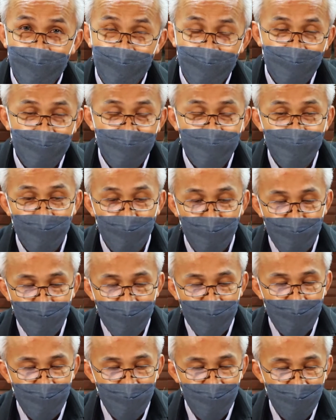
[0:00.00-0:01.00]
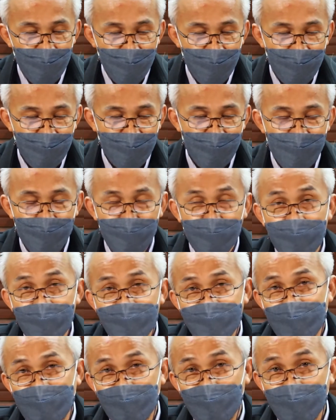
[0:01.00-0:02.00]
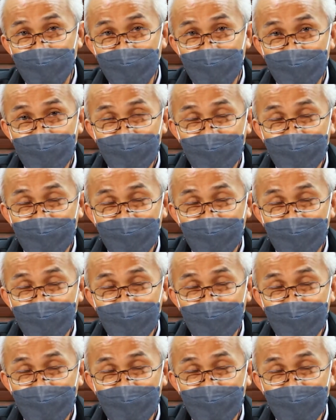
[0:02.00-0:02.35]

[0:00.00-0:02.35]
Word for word: ถ้าเกิน 2 ปีนะแต่ไม่เกิน 3 ปี